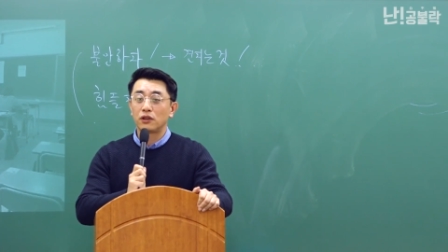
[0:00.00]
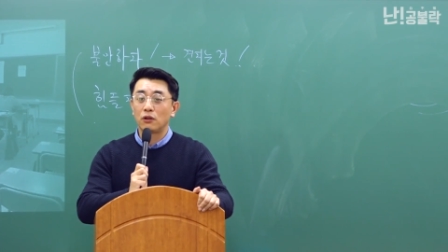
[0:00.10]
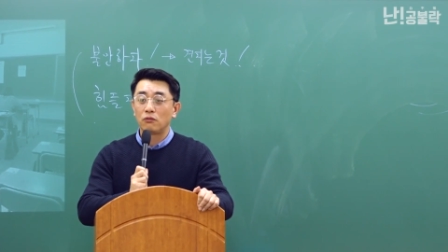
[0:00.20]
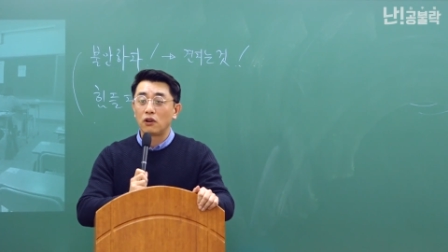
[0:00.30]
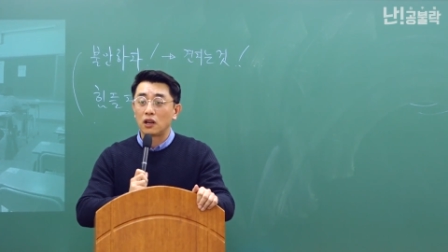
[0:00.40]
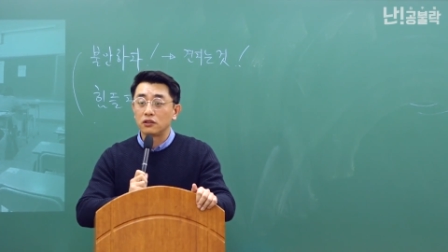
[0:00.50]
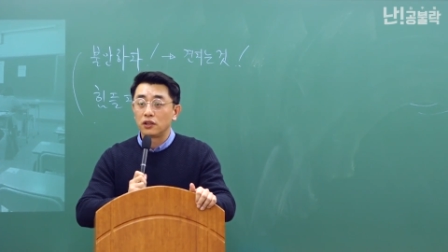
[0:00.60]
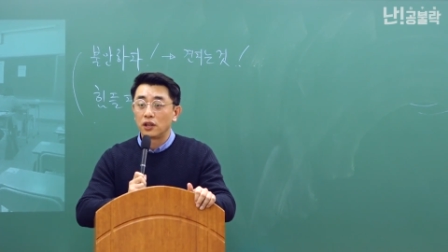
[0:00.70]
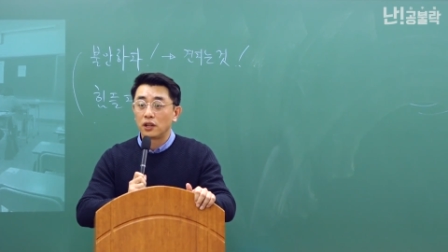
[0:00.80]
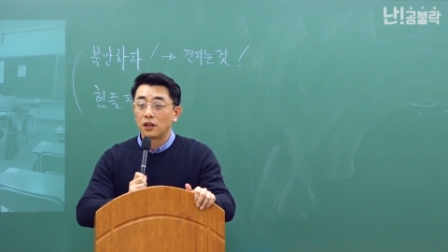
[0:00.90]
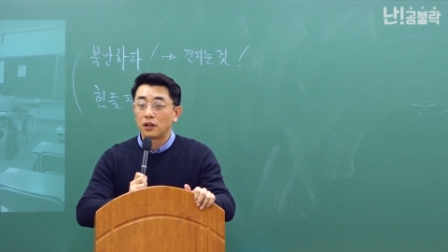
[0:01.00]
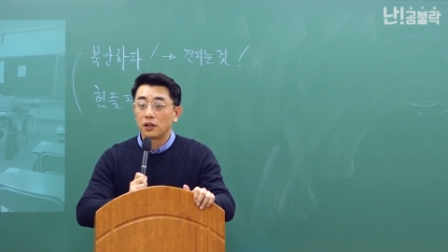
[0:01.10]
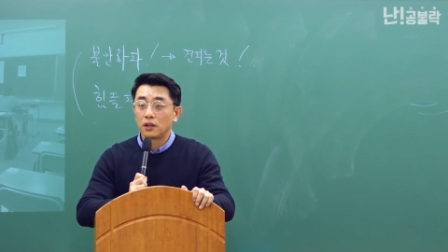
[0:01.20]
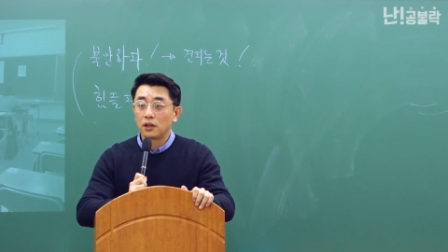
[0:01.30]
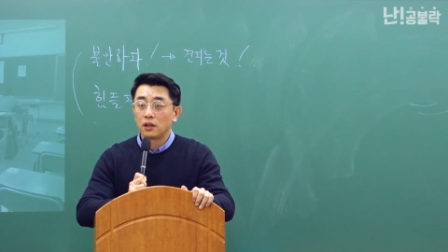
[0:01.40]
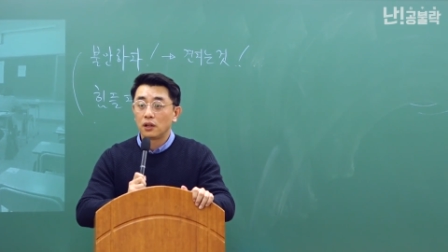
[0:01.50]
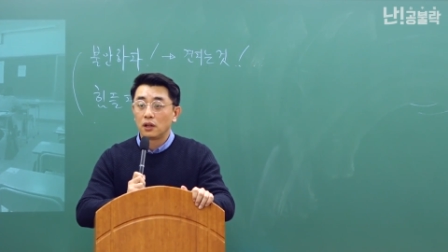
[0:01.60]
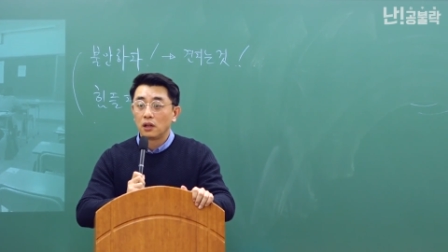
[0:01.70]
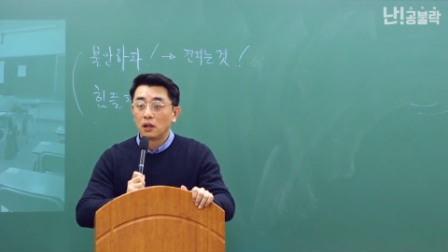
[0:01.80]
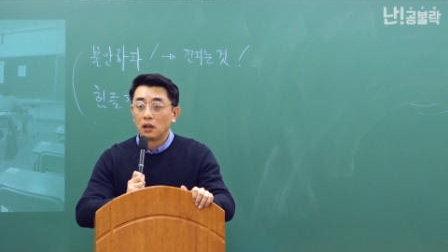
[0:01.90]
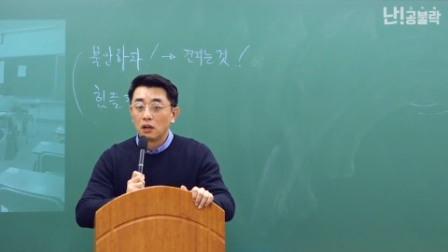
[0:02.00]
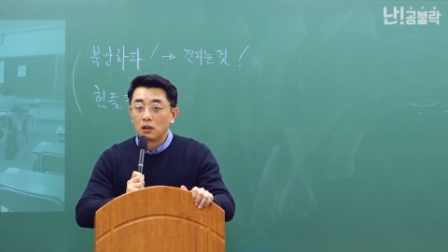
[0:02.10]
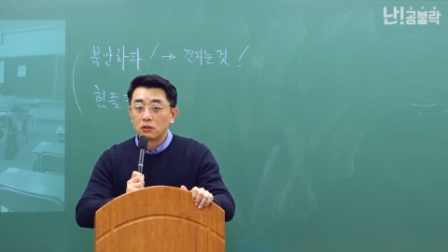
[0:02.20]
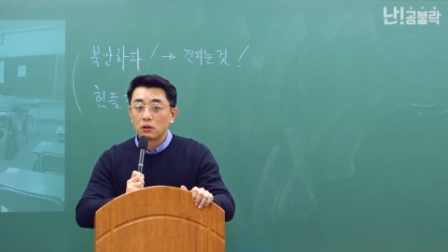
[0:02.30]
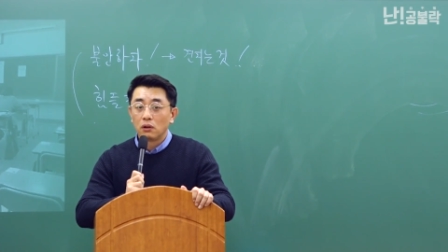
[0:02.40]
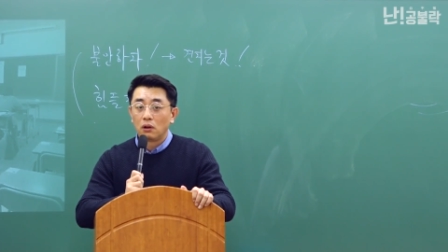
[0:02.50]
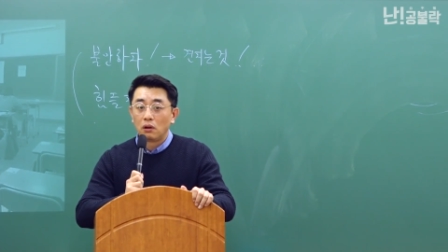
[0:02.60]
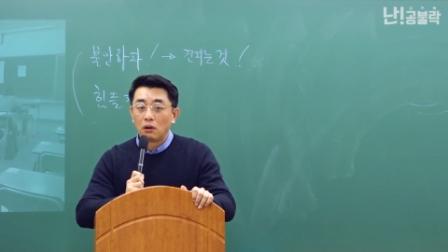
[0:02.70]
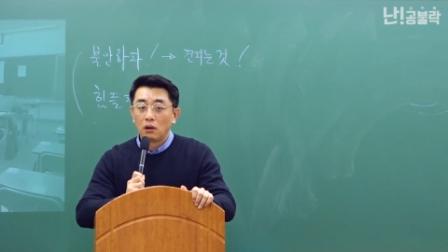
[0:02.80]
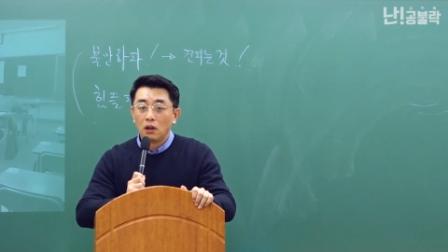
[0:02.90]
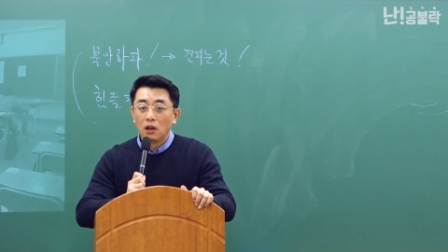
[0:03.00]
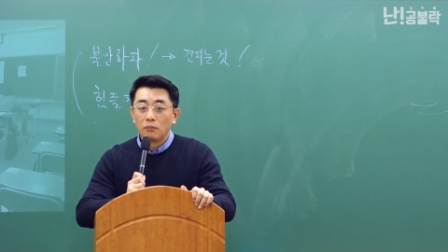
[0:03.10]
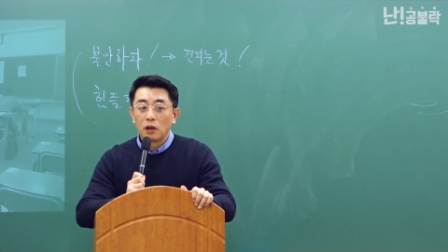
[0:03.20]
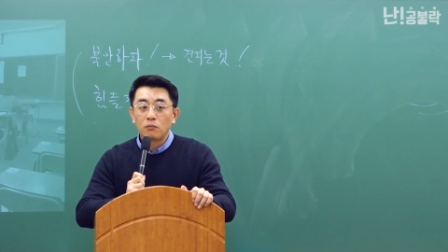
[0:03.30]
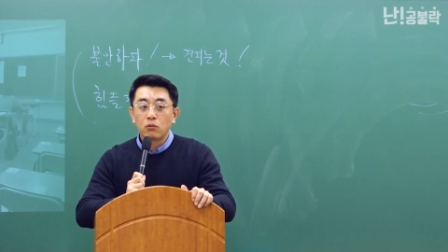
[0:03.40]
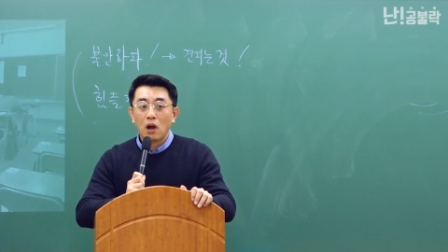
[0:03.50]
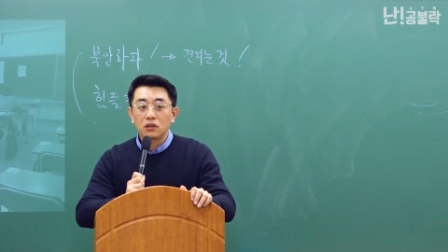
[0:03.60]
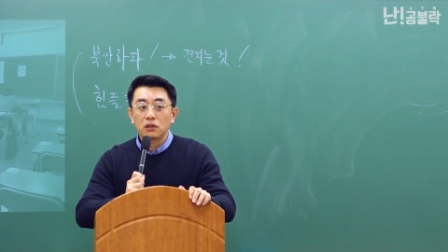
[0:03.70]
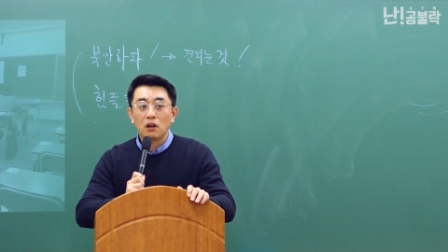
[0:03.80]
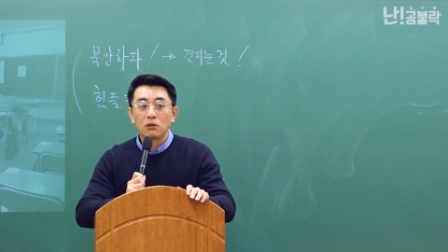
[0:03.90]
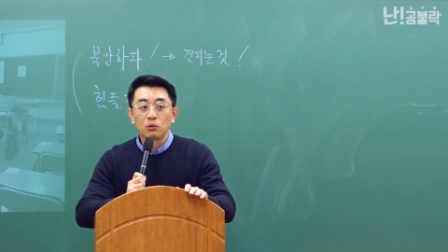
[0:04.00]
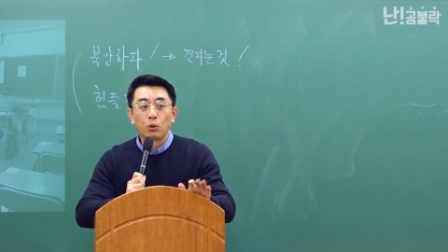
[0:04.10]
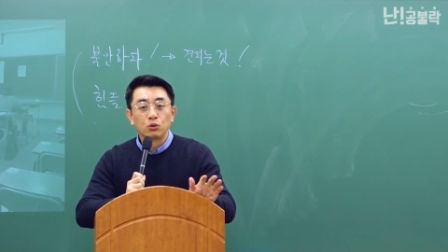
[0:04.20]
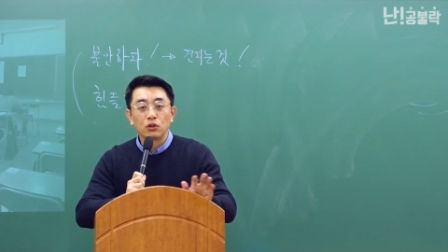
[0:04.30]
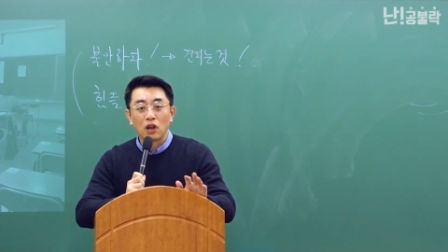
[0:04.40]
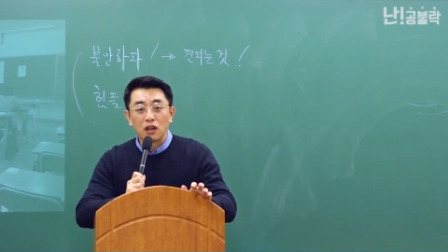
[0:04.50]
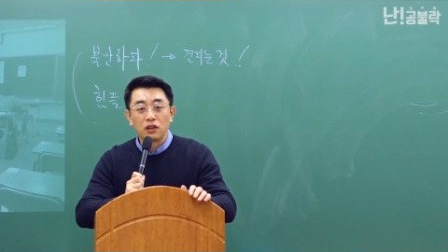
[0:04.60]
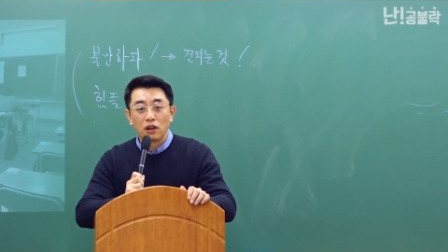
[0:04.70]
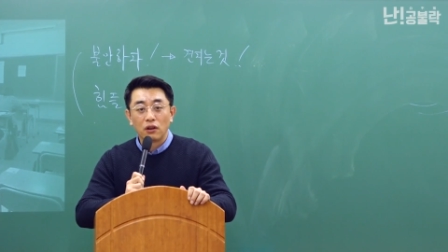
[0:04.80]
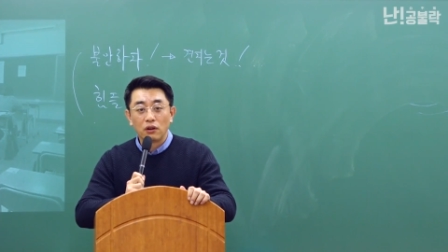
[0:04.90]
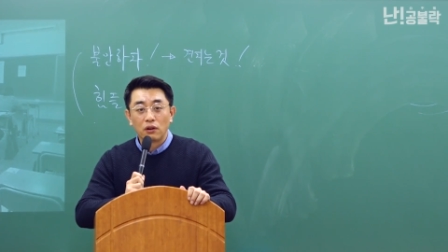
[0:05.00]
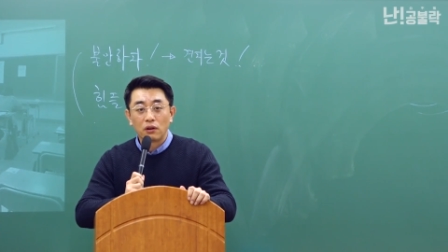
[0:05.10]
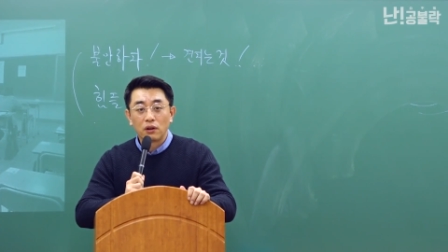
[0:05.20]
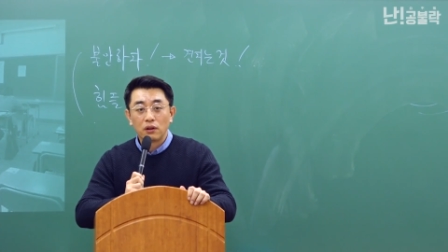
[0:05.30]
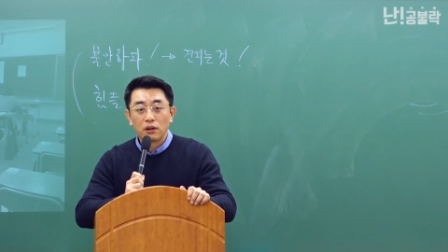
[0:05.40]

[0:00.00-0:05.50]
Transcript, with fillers: 새로운 거 하는데. 그죠? 어. 100% 확실한 건 도전이 아니에요.